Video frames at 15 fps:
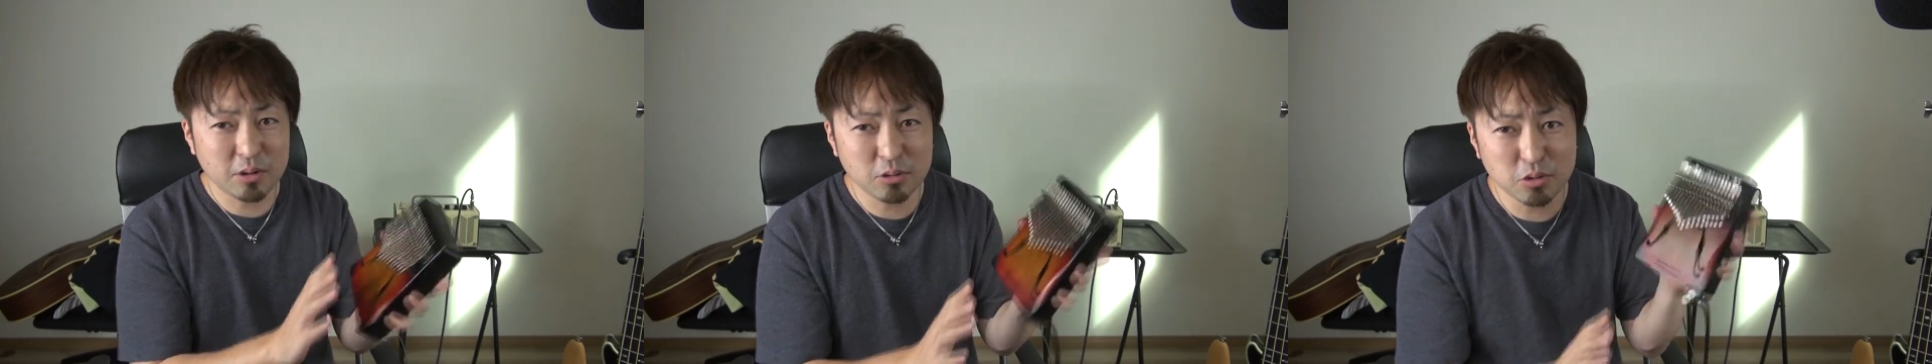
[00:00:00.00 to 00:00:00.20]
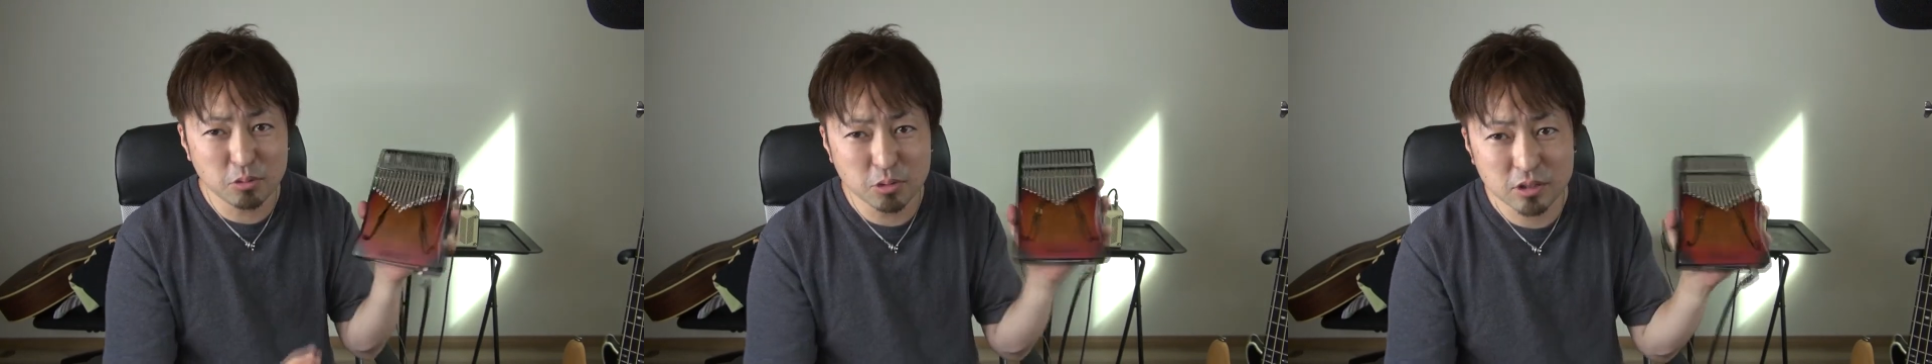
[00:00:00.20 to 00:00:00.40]

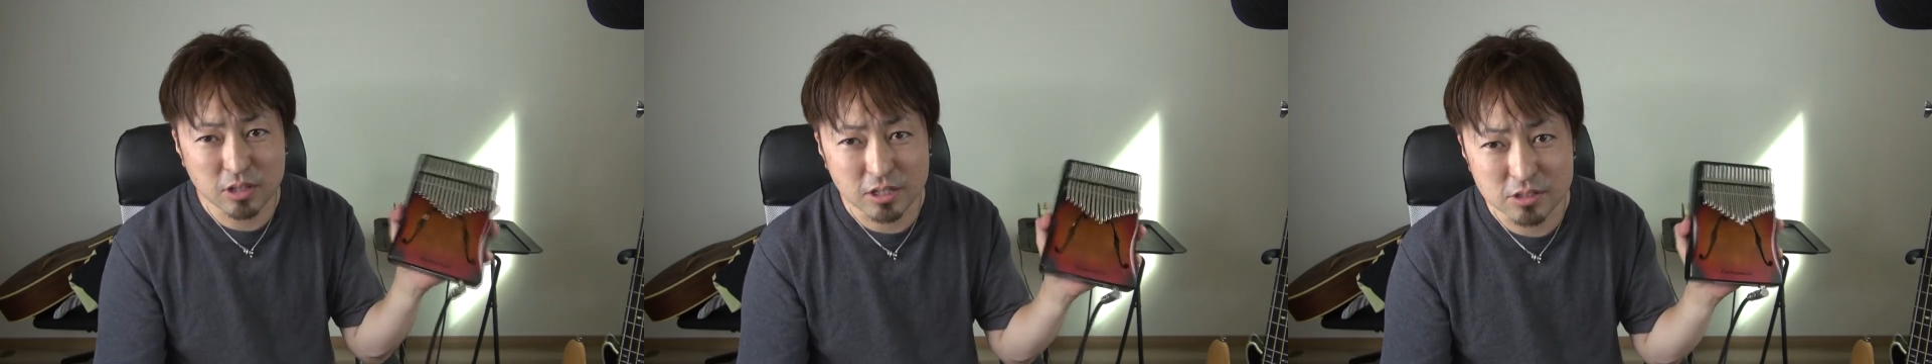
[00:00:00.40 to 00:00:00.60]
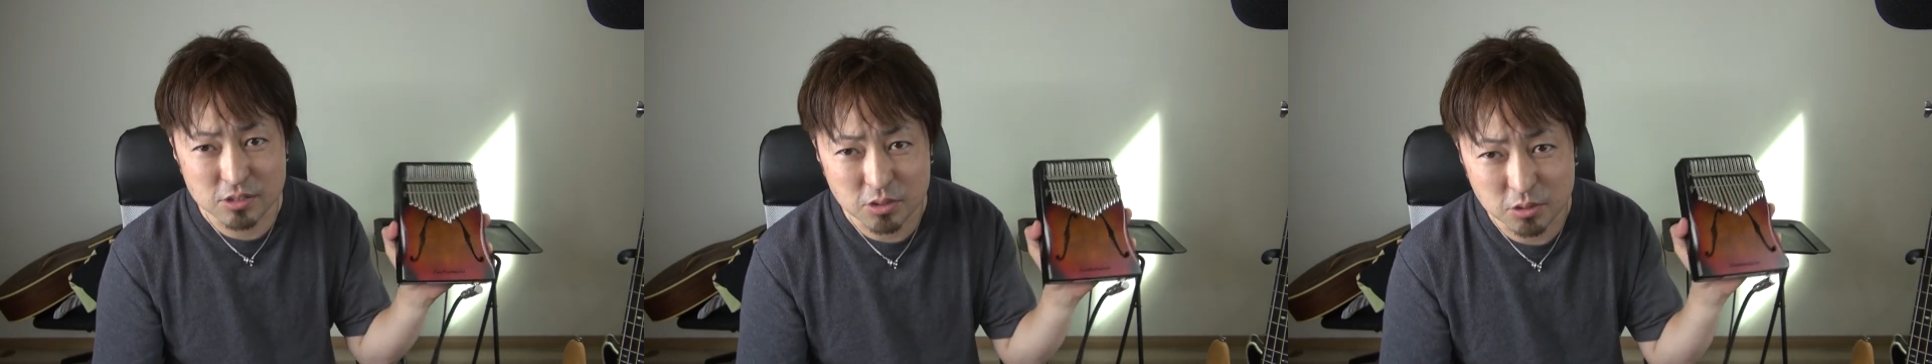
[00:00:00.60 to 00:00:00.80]
ろうと思っ
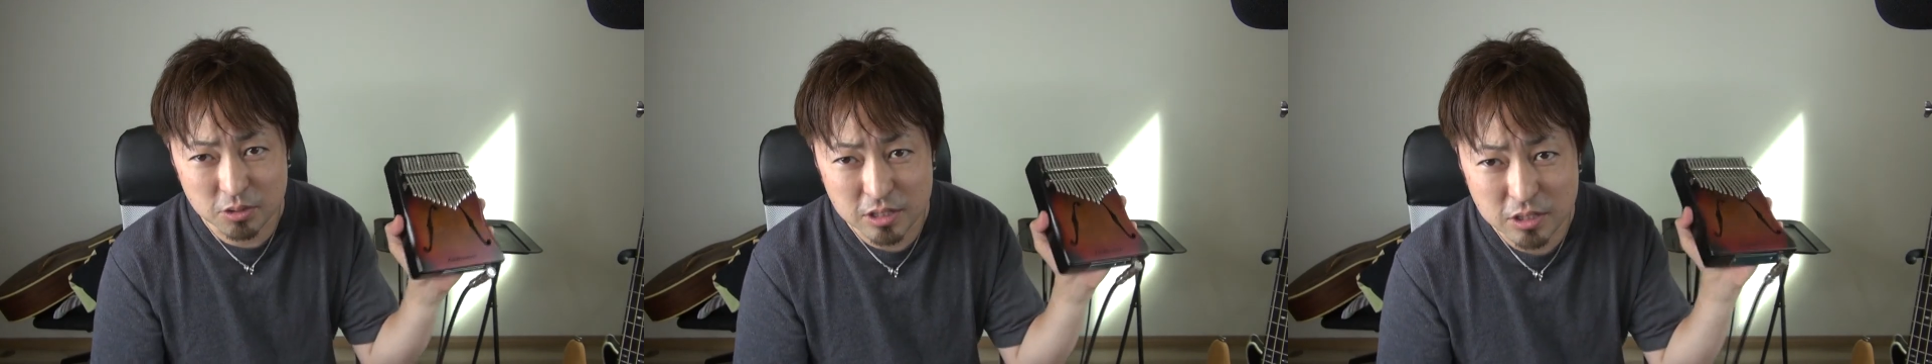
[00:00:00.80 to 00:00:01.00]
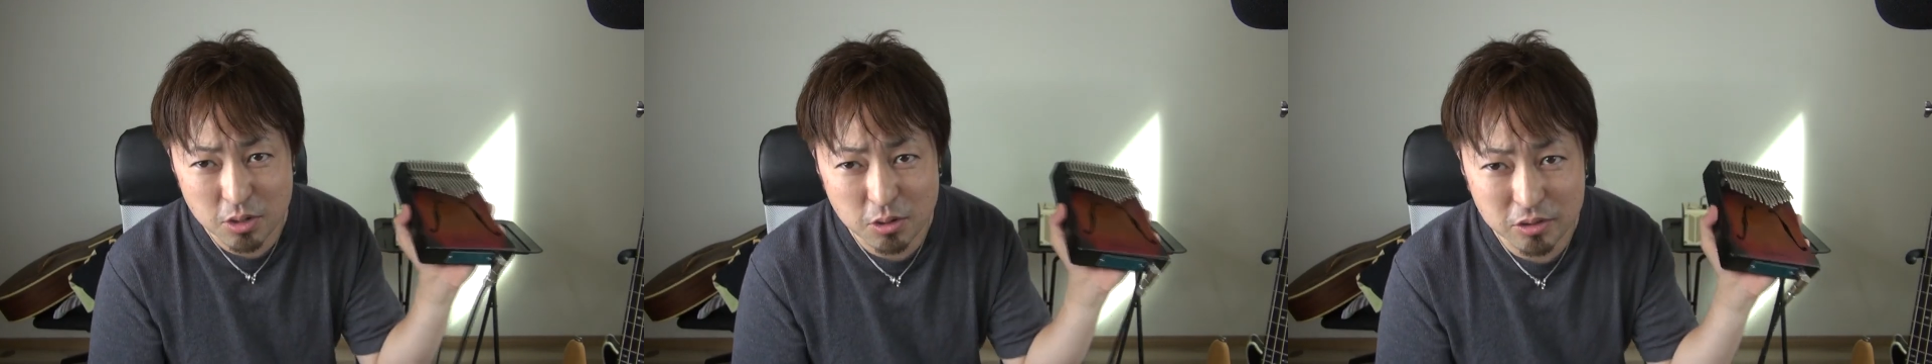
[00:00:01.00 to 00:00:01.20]
たんですよ。
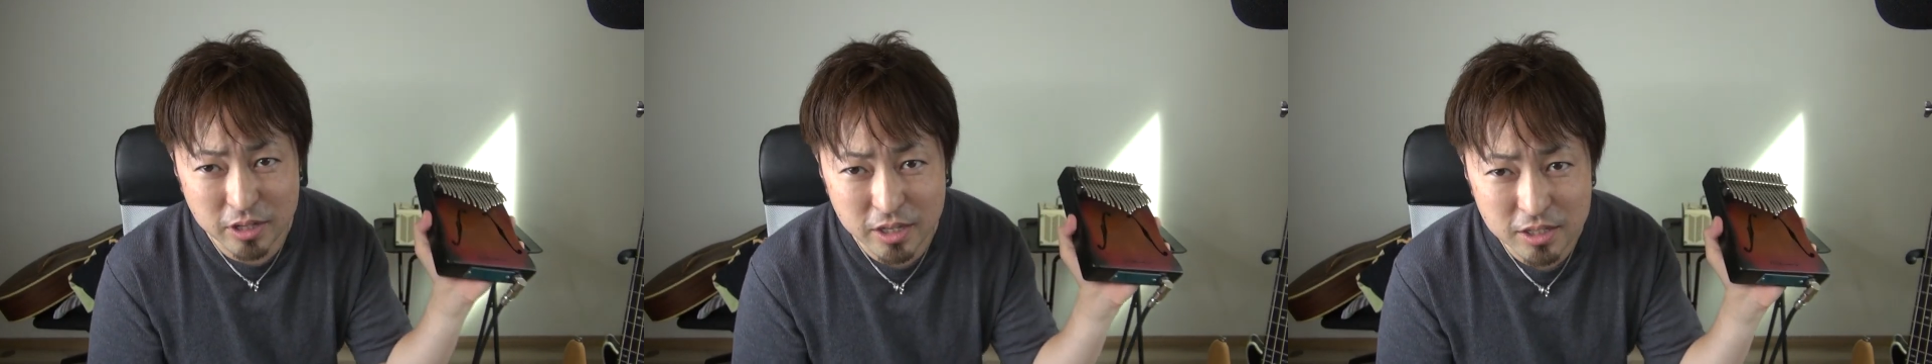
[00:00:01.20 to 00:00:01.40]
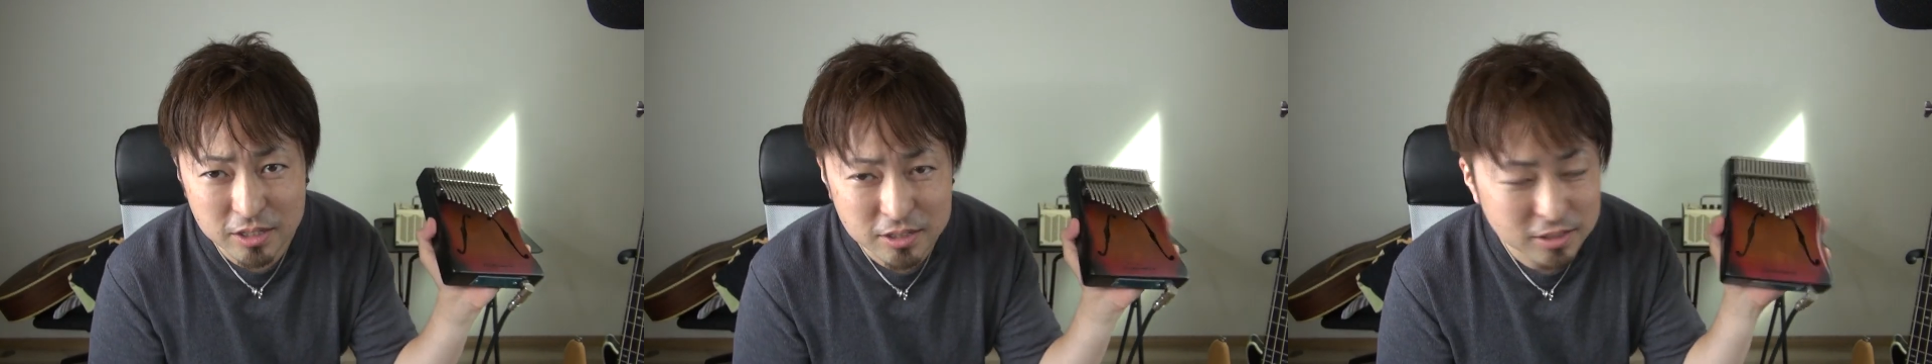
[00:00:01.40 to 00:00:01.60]
いっきょく
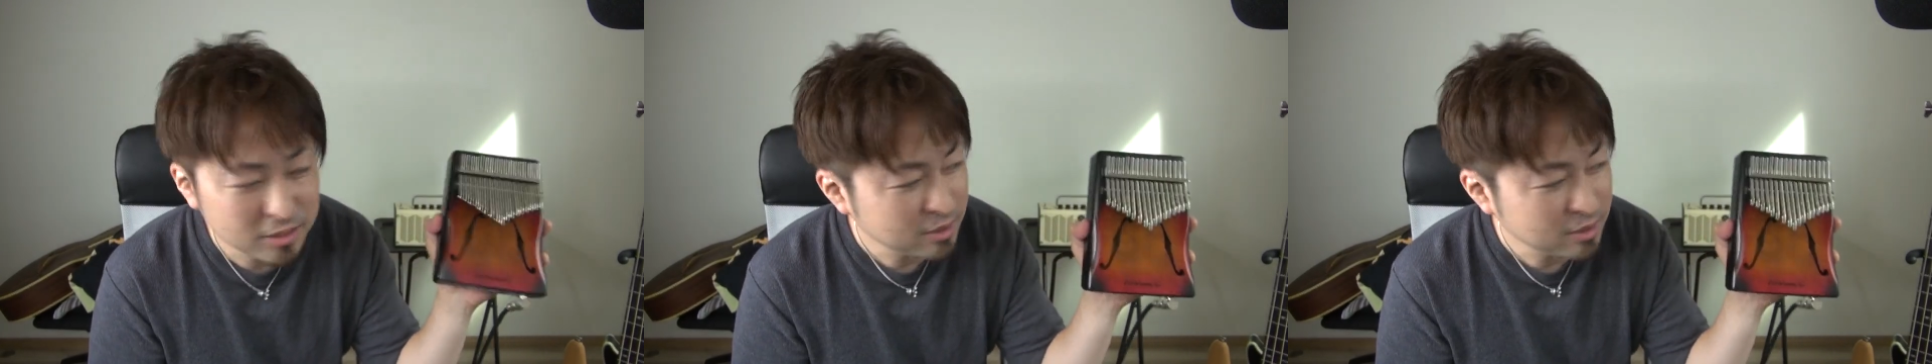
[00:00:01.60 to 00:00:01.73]
ね、